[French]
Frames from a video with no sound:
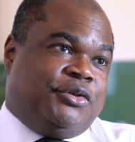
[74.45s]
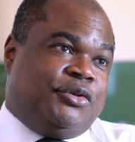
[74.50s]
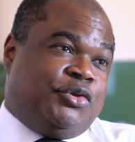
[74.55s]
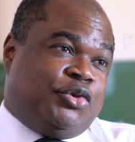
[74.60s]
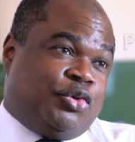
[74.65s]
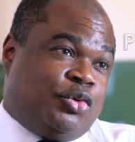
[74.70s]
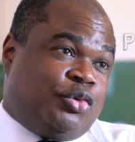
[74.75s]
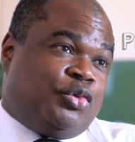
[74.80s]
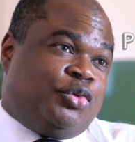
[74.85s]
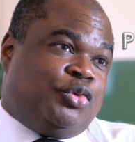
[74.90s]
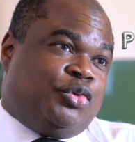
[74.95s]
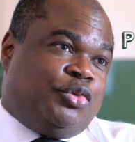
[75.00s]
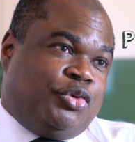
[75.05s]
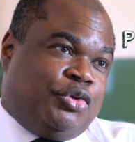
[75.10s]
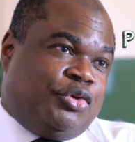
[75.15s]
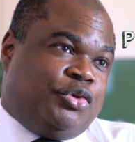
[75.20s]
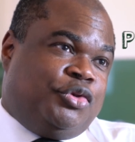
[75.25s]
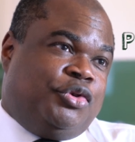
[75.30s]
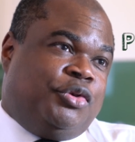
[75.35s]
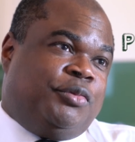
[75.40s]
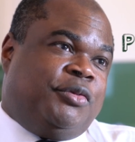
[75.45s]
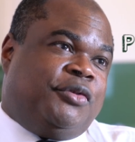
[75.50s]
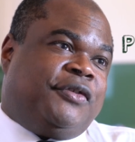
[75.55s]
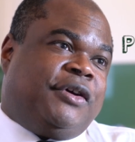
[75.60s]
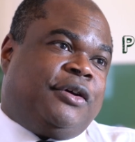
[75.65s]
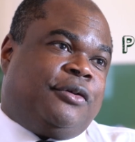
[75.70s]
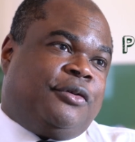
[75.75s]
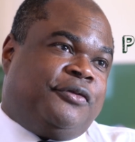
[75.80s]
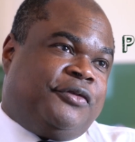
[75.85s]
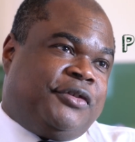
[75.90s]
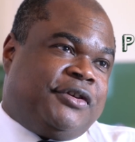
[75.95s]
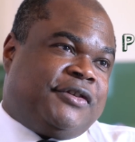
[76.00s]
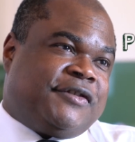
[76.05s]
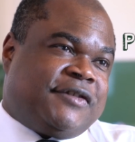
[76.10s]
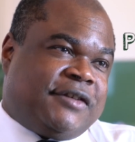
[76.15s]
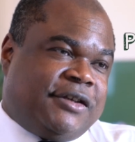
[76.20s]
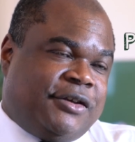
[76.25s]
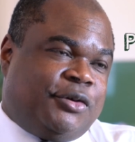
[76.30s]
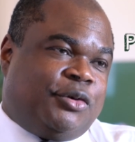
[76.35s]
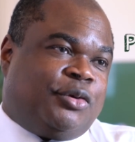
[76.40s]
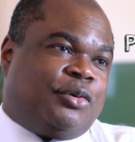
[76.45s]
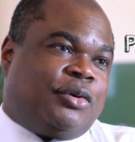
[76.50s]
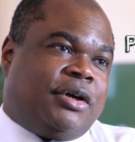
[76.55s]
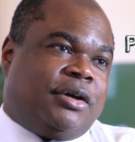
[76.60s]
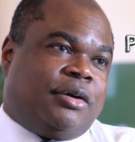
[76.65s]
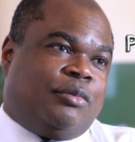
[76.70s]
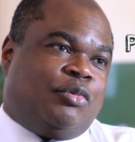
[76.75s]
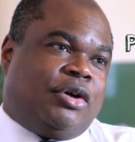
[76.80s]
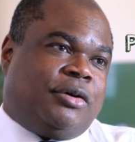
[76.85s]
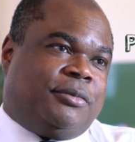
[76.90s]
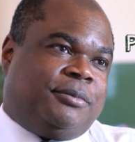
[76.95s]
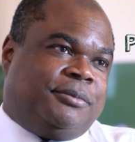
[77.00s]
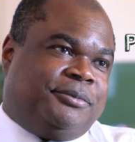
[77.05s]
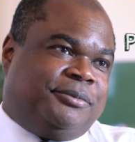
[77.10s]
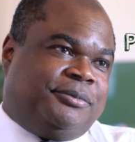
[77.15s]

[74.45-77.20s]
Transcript: surtout de me faire confiance et de croire en moi.